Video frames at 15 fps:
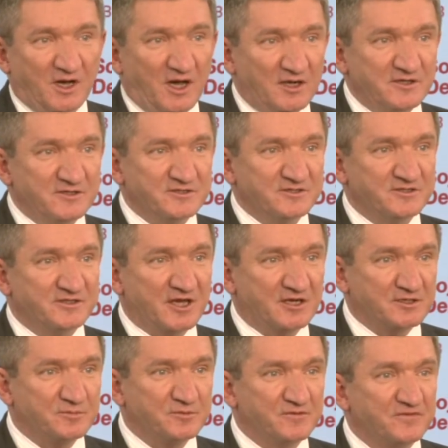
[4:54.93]
ale z
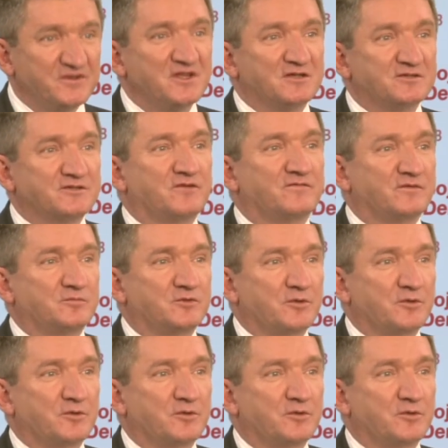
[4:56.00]
jakimś finansowym